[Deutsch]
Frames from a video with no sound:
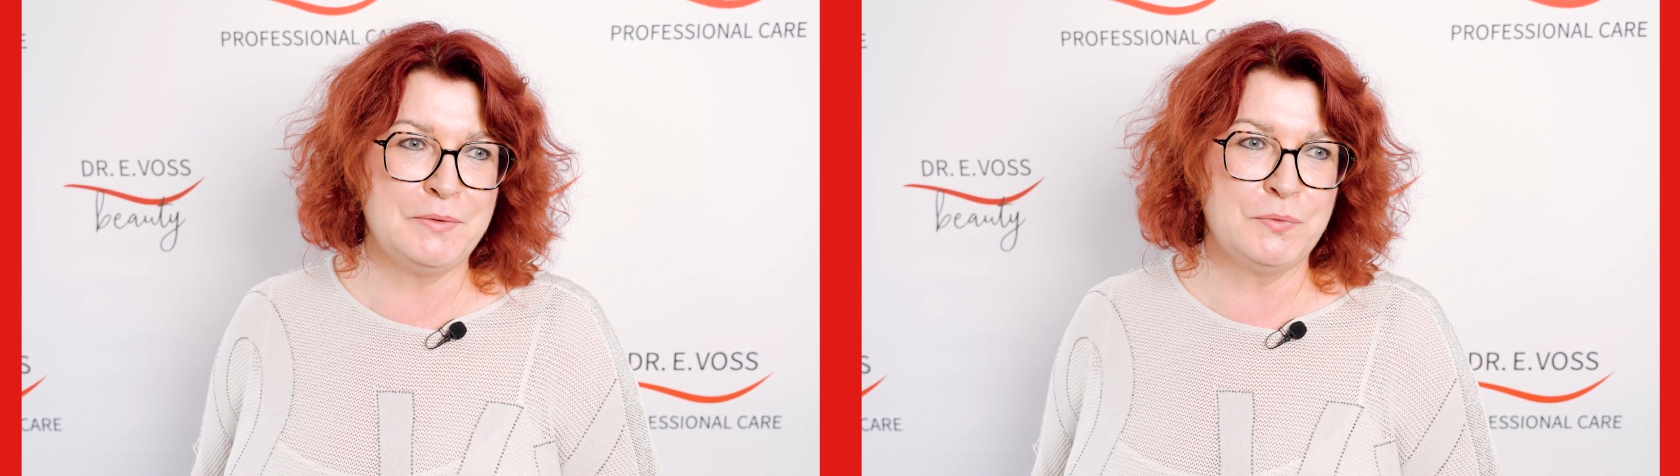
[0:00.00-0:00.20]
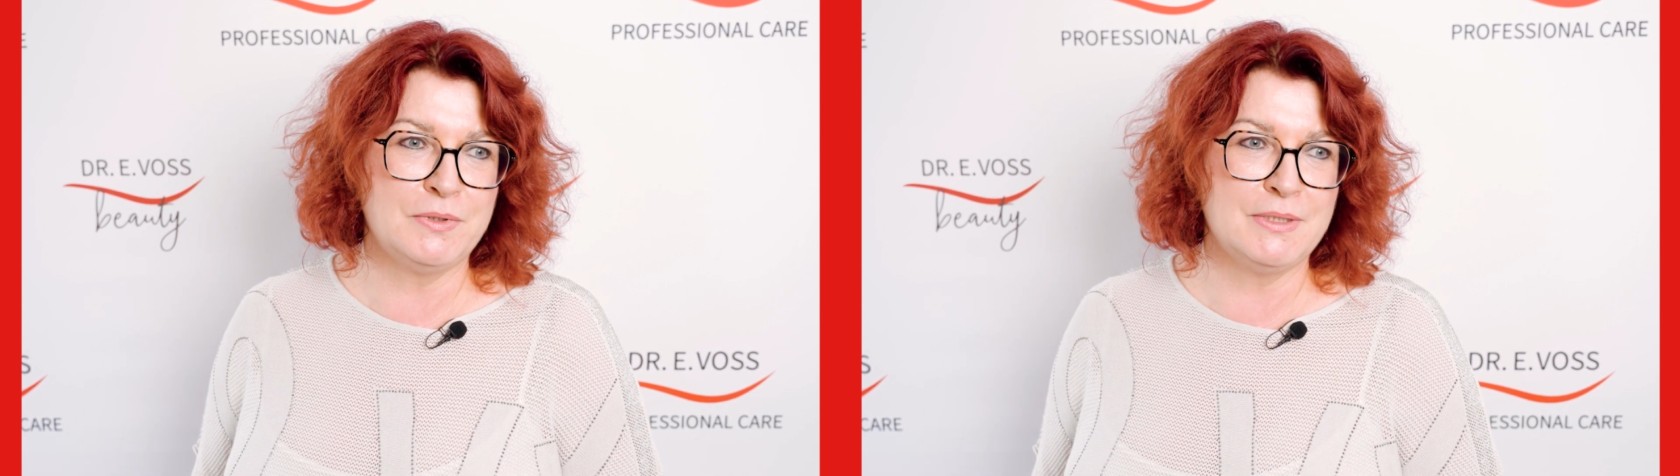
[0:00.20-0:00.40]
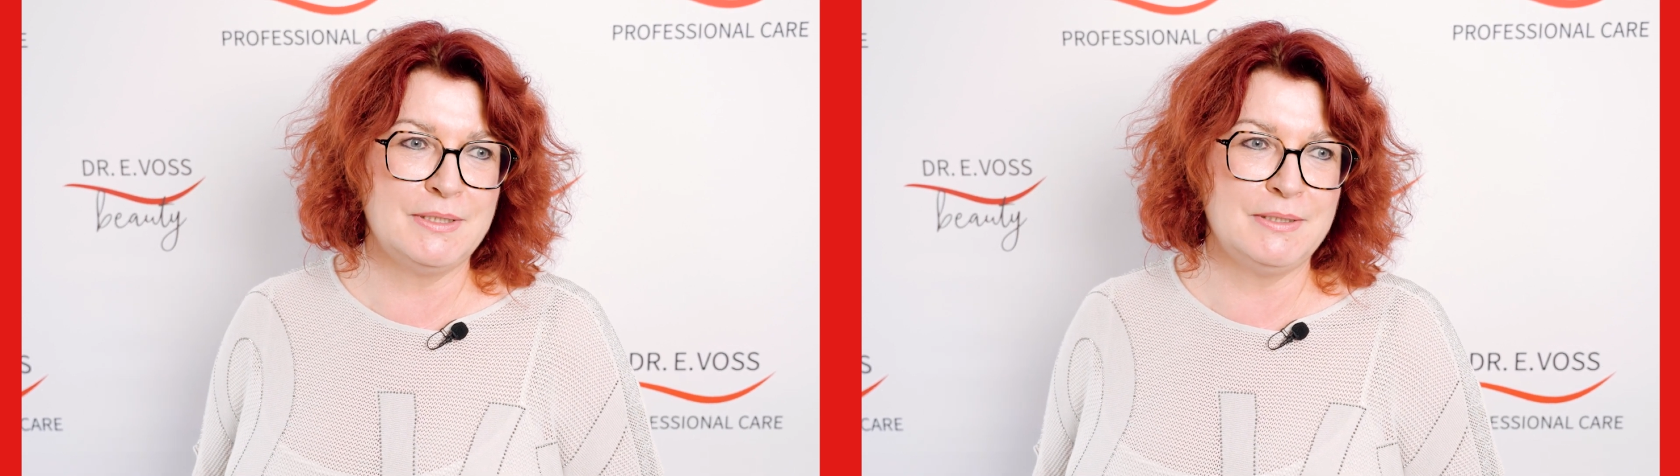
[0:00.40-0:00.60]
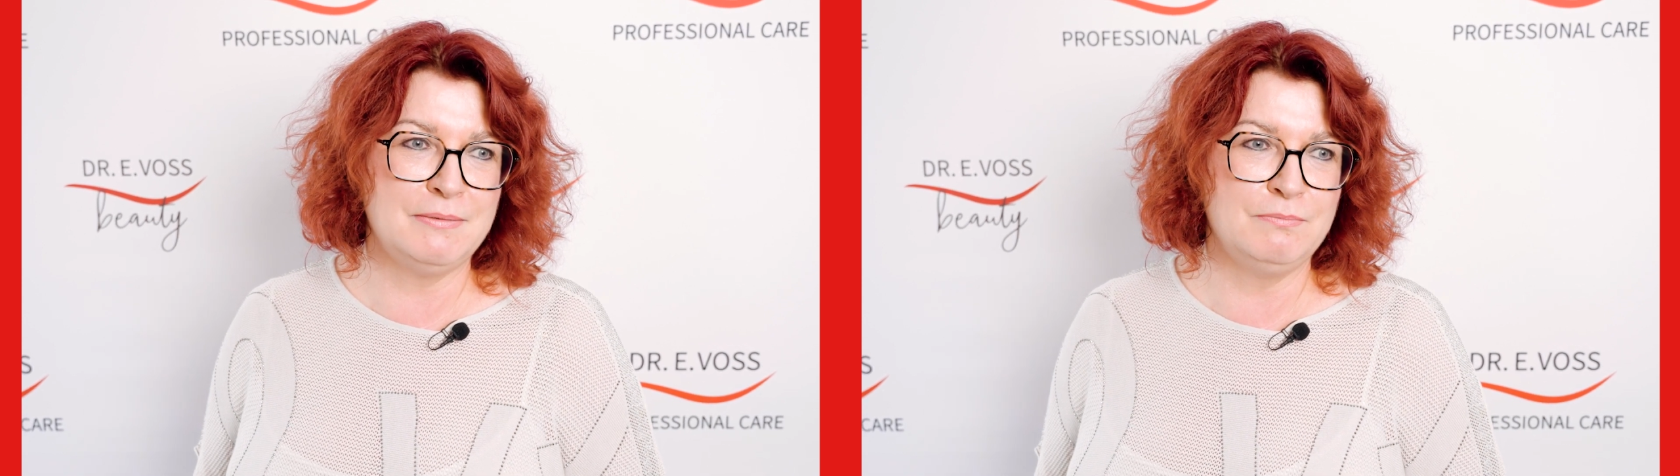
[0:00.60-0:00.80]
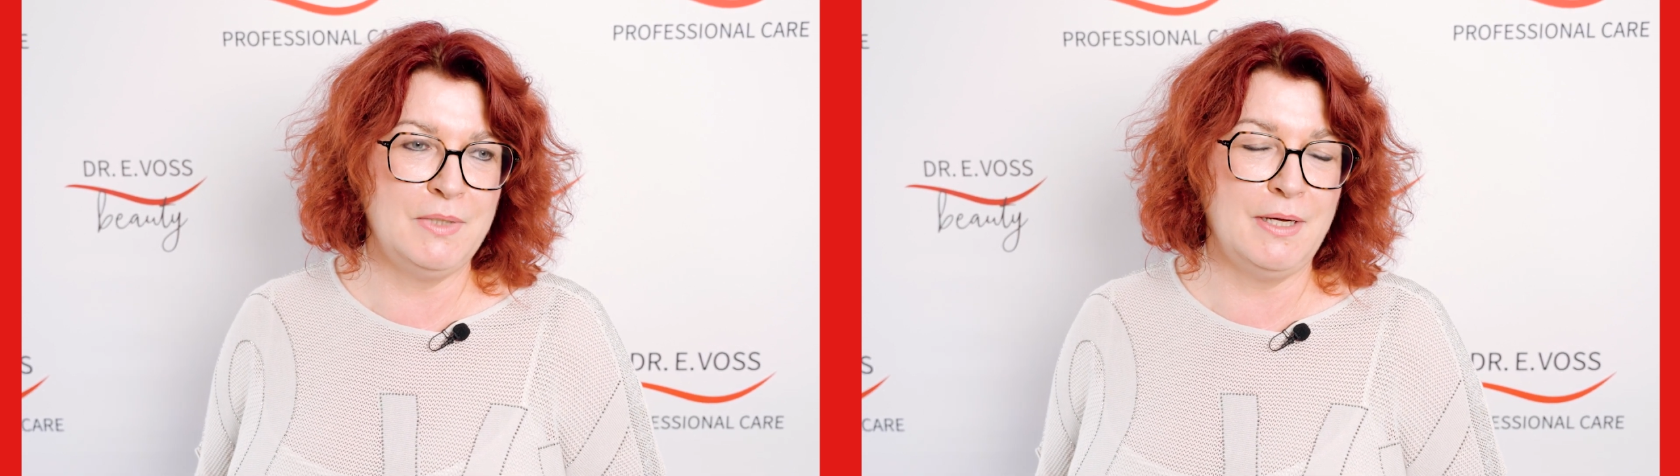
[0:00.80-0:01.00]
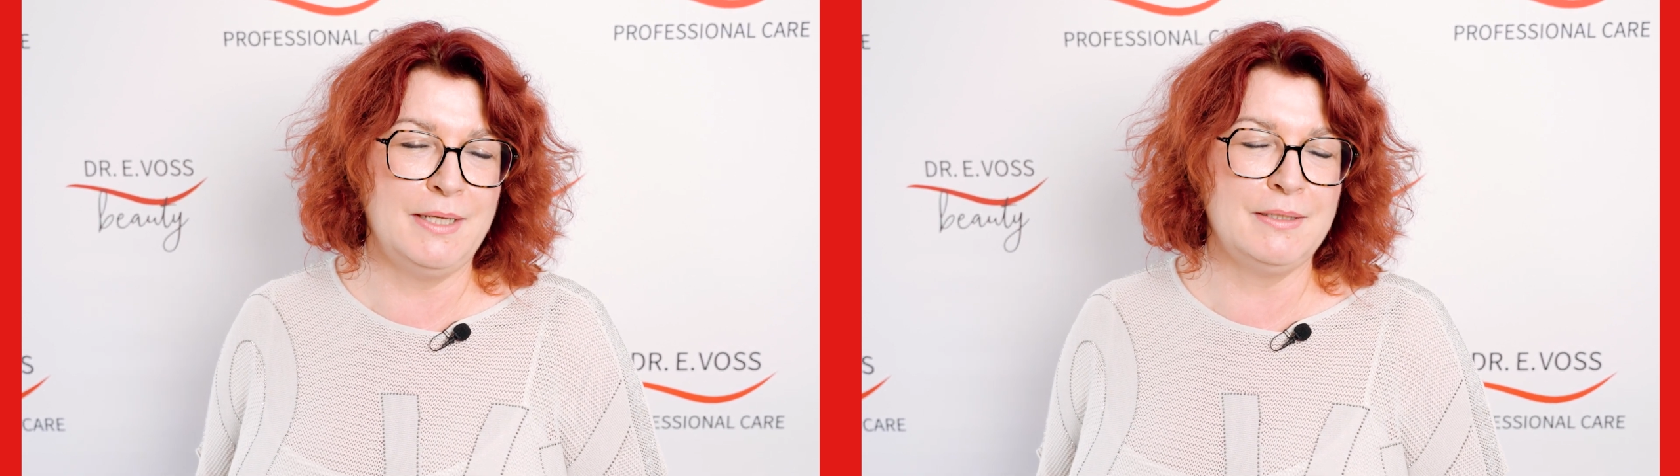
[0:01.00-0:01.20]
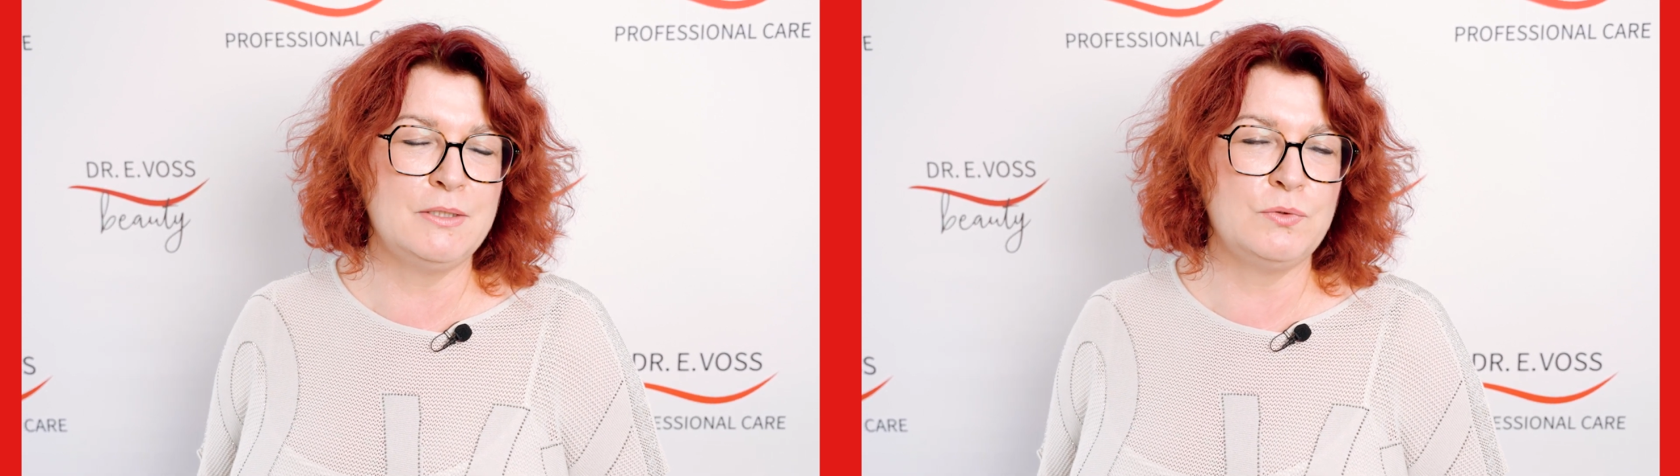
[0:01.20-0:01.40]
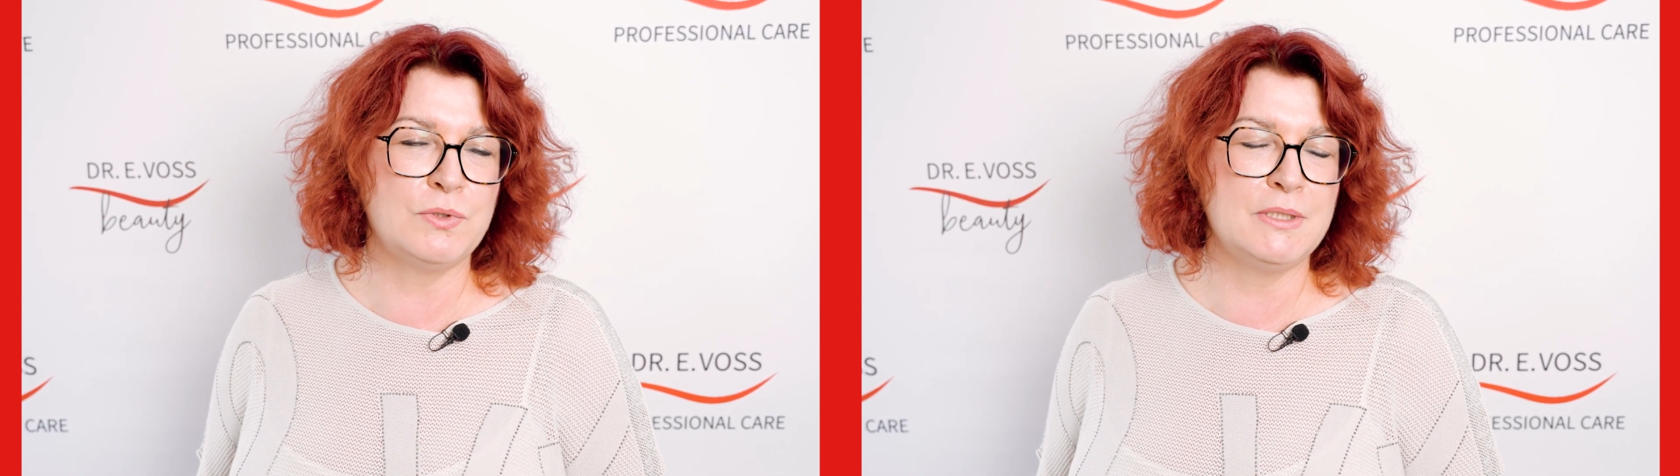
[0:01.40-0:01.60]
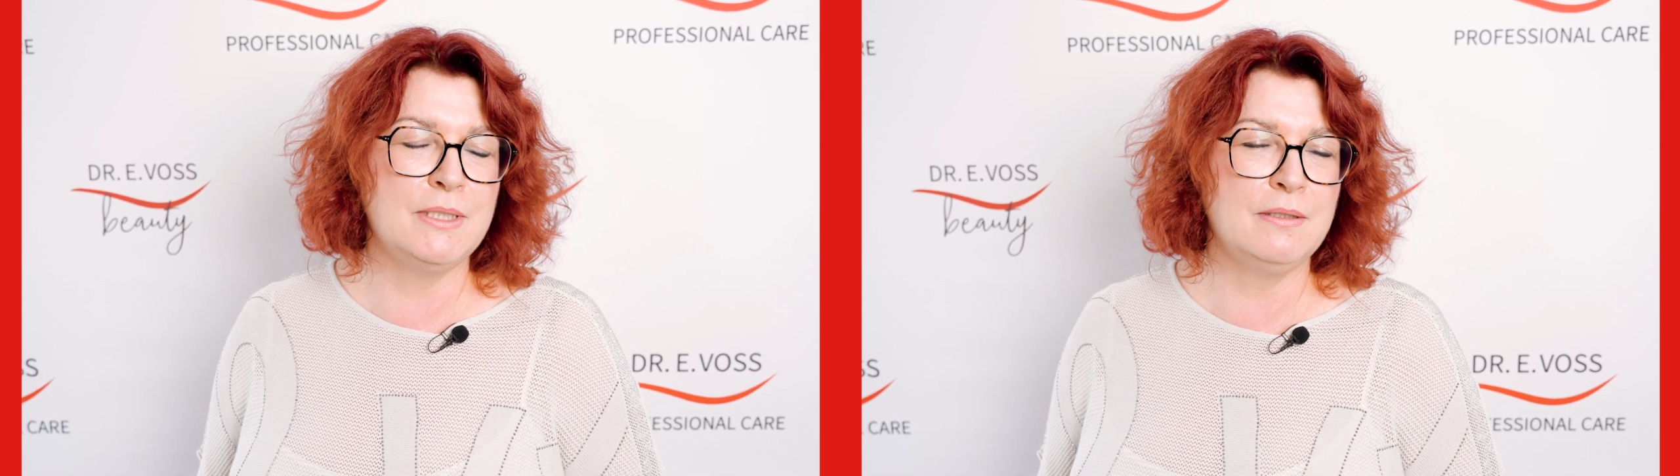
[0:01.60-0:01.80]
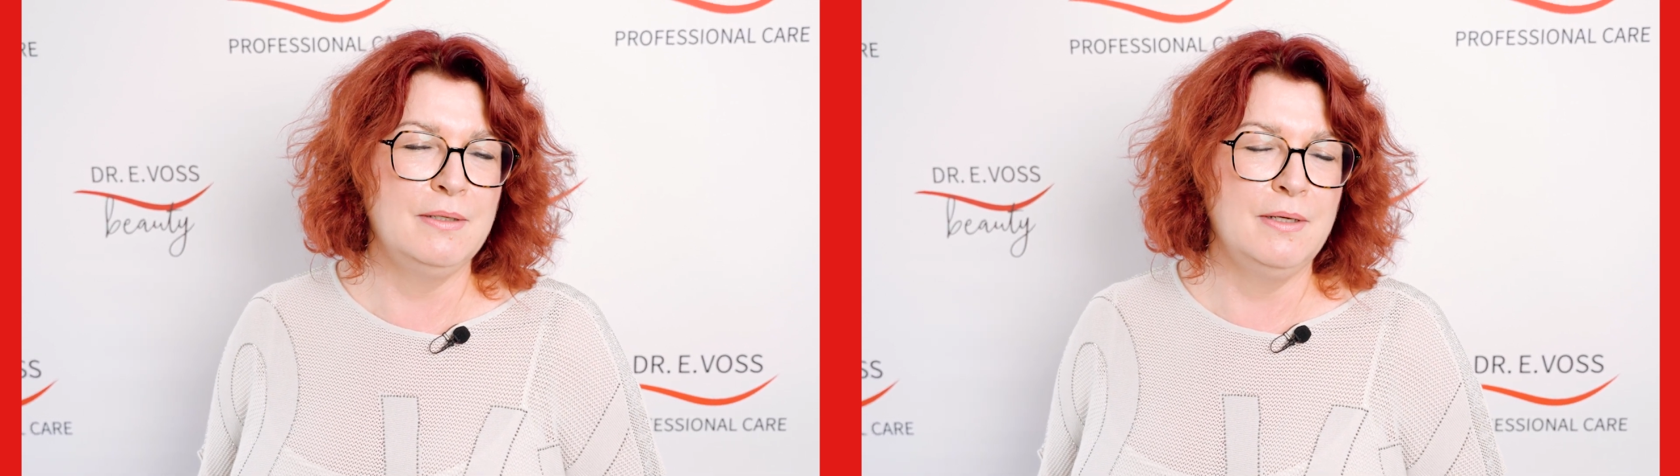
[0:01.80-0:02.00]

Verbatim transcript: durch, ja, eigentlich durch